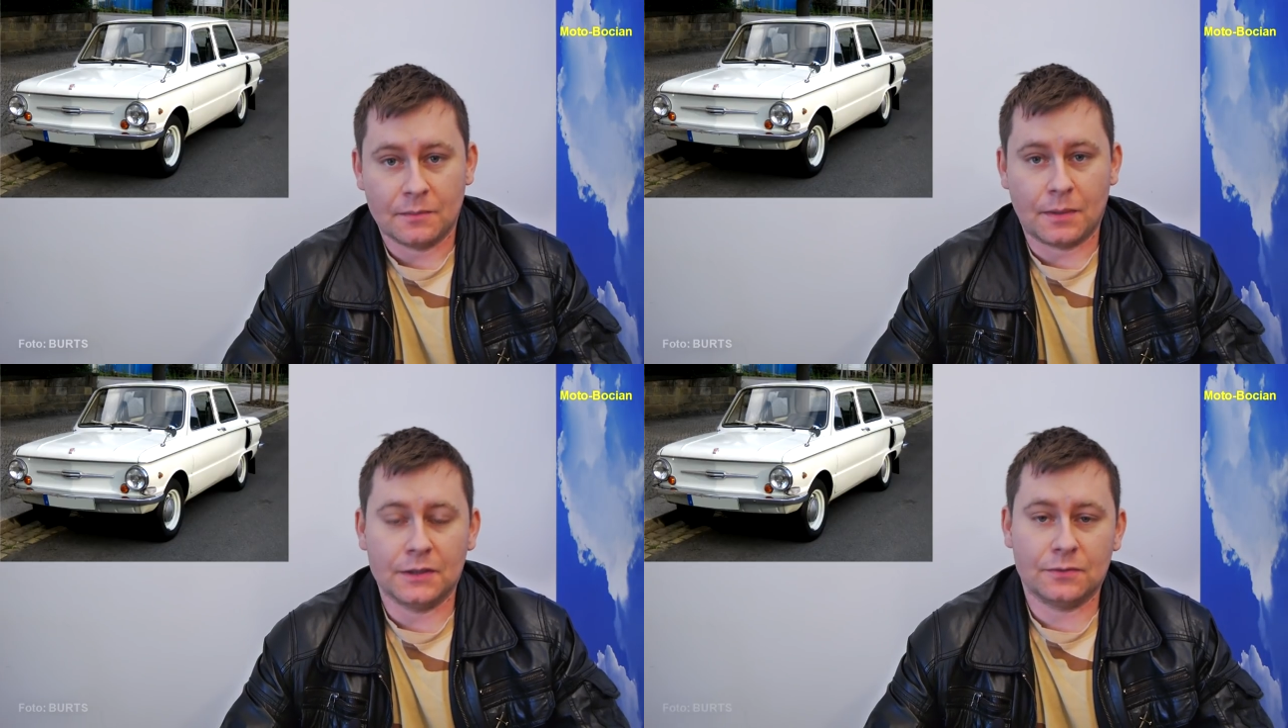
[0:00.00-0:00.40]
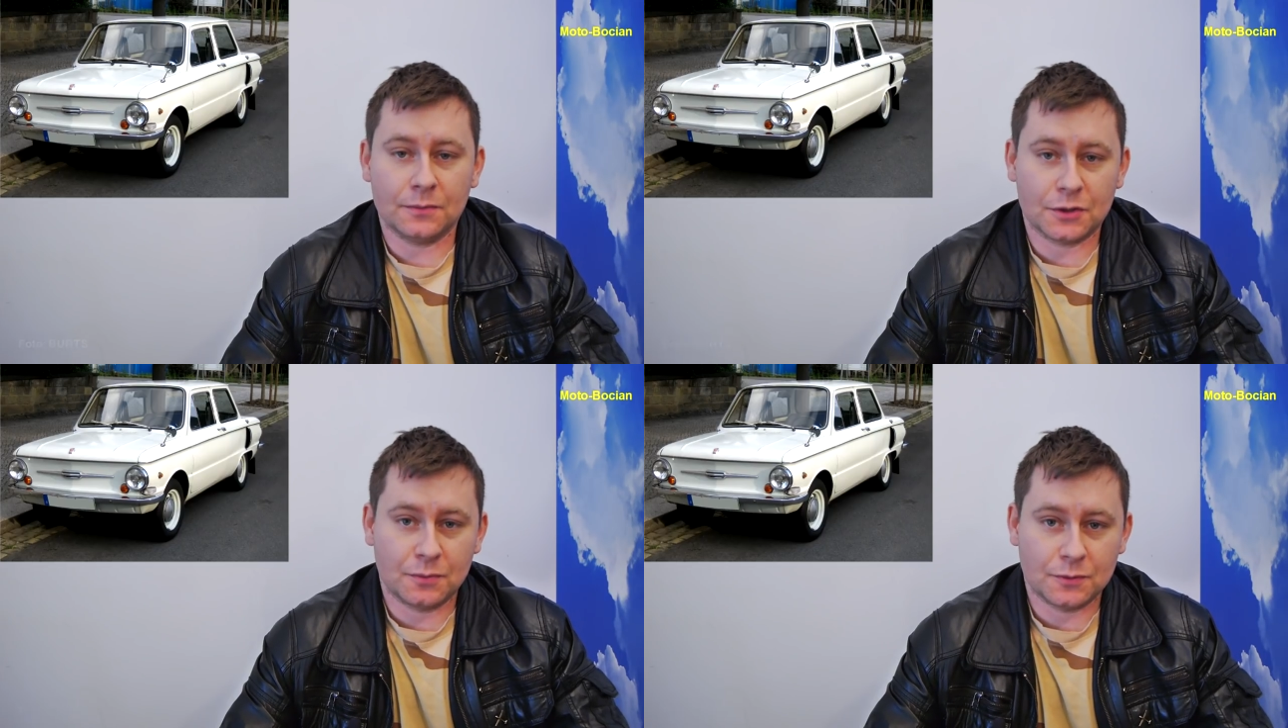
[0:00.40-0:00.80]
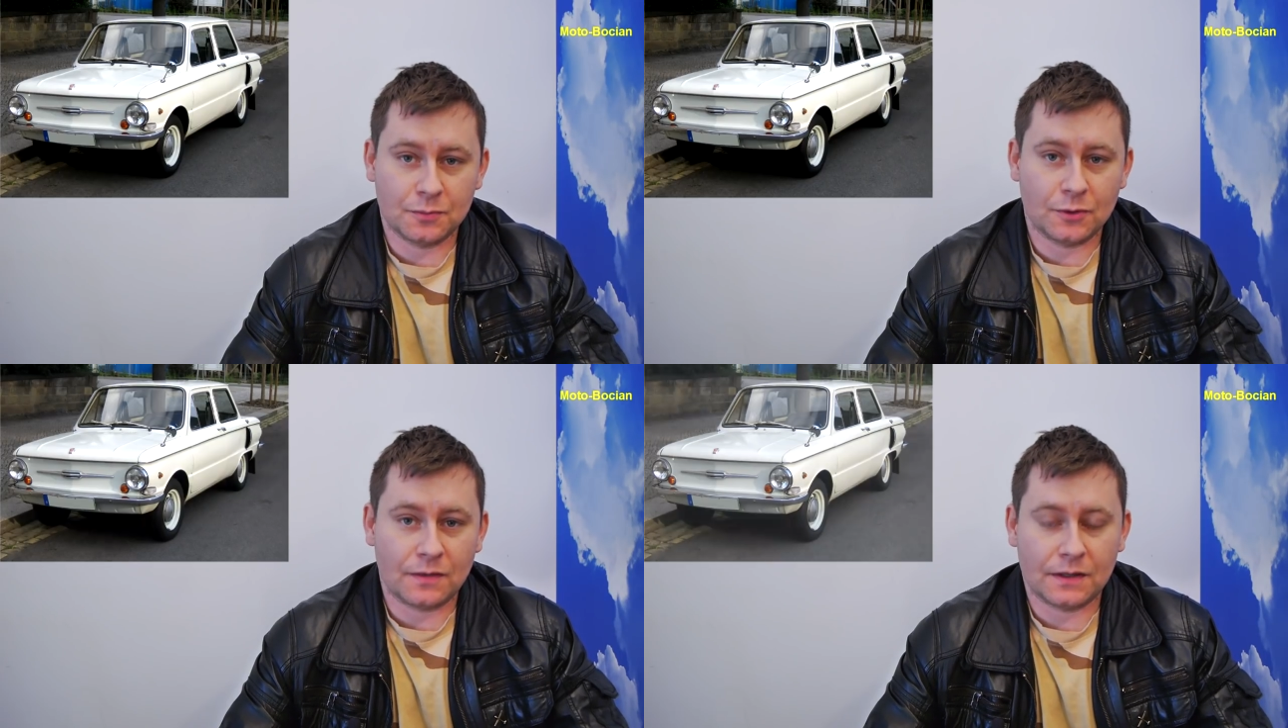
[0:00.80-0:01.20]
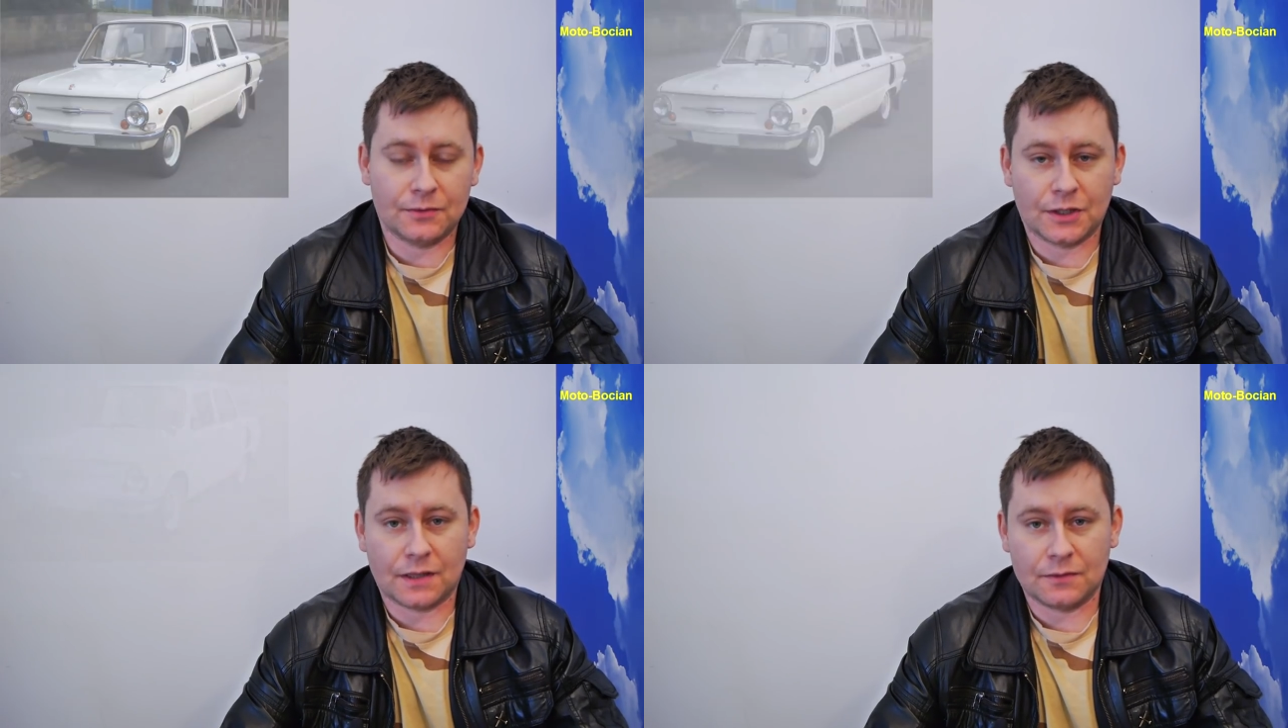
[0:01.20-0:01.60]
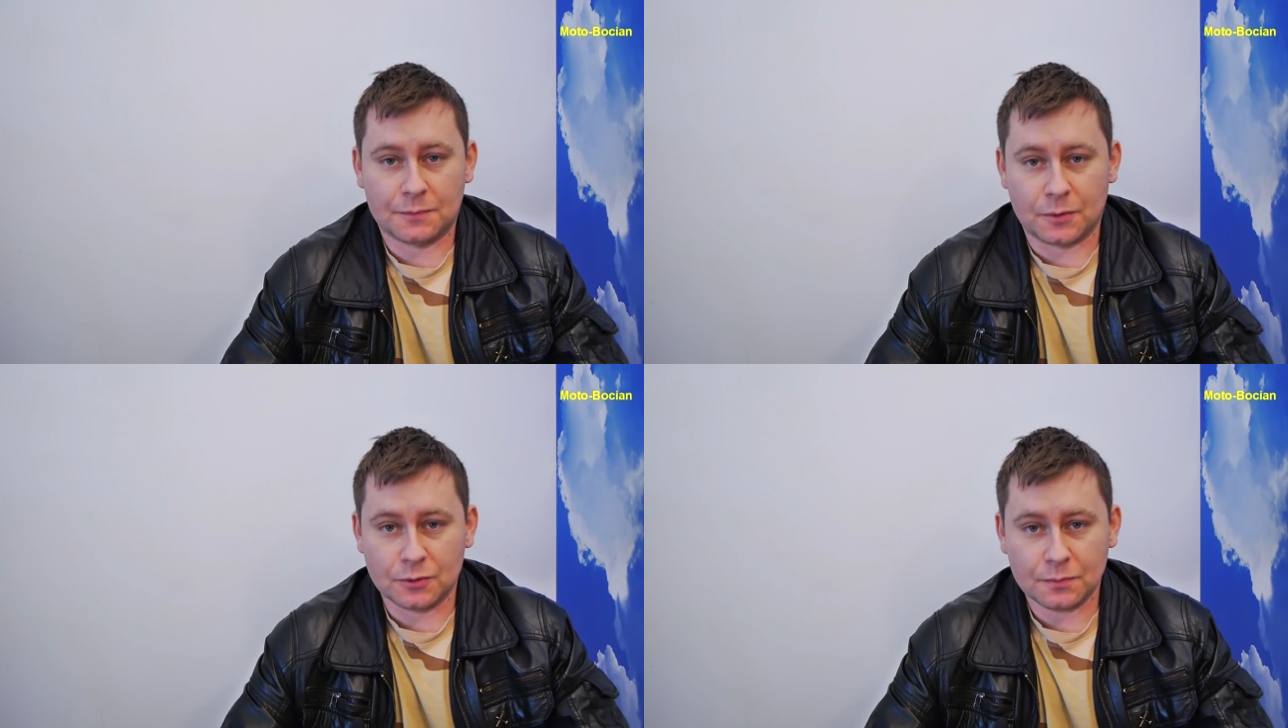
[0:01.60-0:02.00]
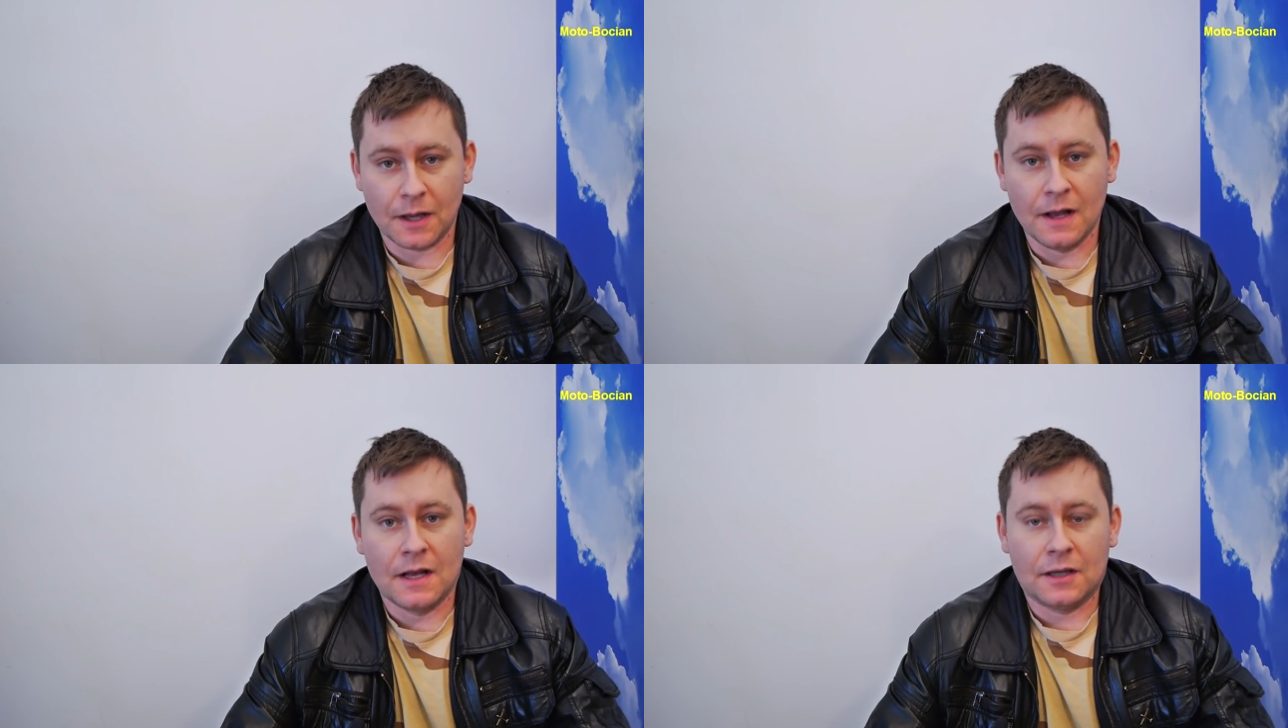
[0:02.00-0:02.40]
Paliwomierz był zbudowany w ciekawy sposób,